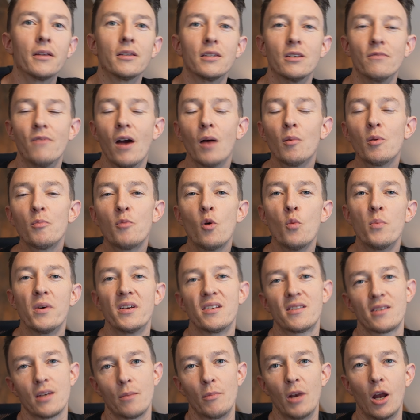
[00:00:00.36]
Die Wärmepumpe
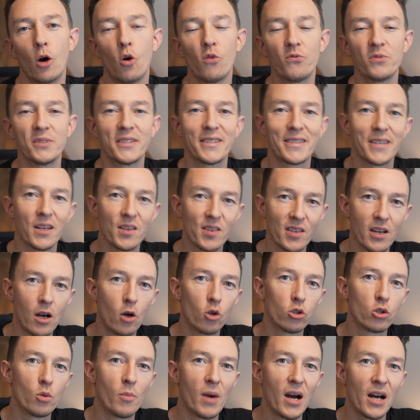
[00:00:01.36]
ist am Laufen, das
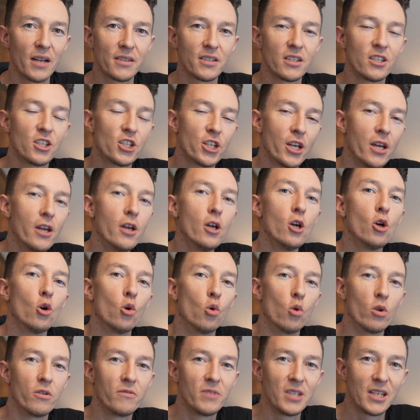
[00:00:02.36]
automatisch
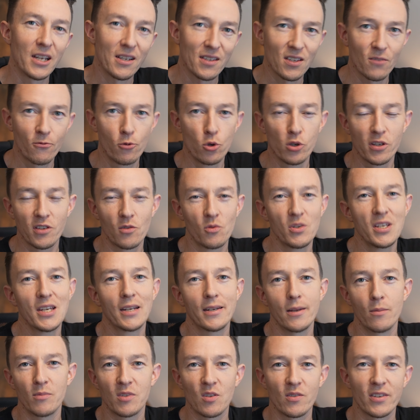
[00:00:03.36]
und wie das
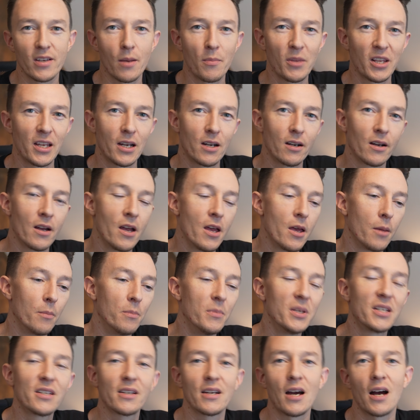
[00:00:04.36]
funktioniert im Zusammenhang
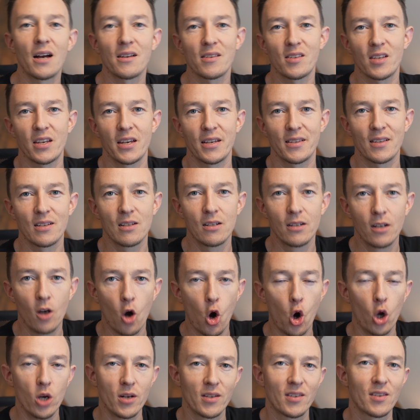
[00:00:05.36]
mit Gaskessel,
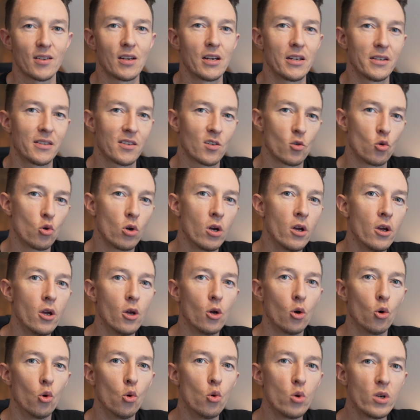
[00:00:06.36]
Holzheizung
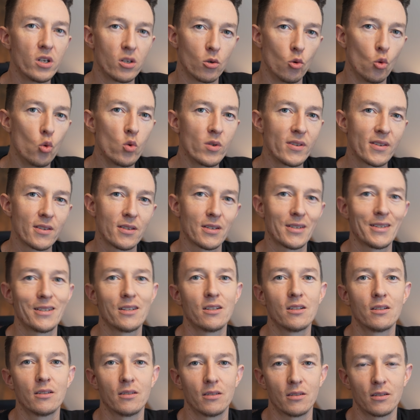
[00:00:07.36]
und
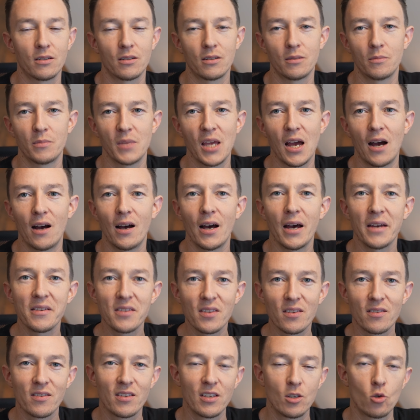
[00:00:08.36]
unserer ähm, ja,
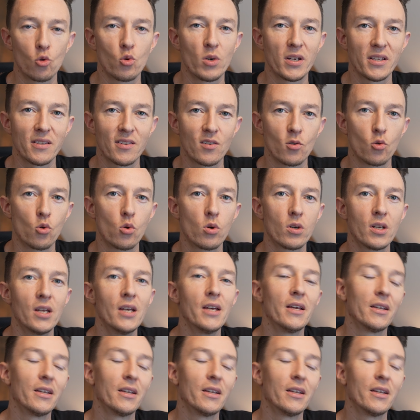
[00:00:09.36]
Heizsituation,